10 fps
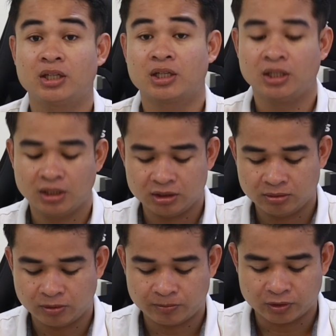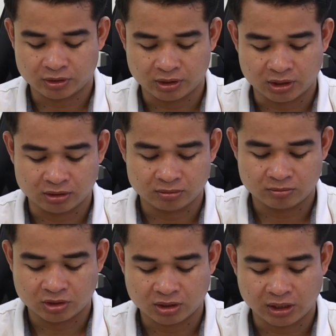nè khinh lư bông bò này lấy
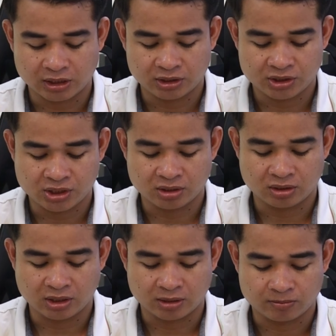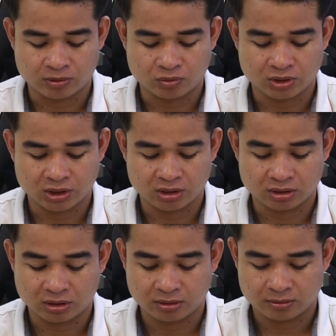nhóm rơi lại chia ngày ăn bổ cho
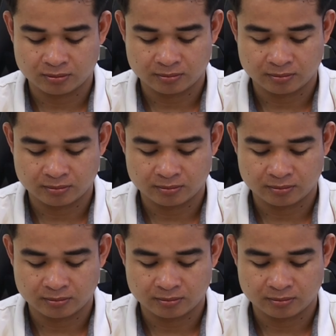nên tịch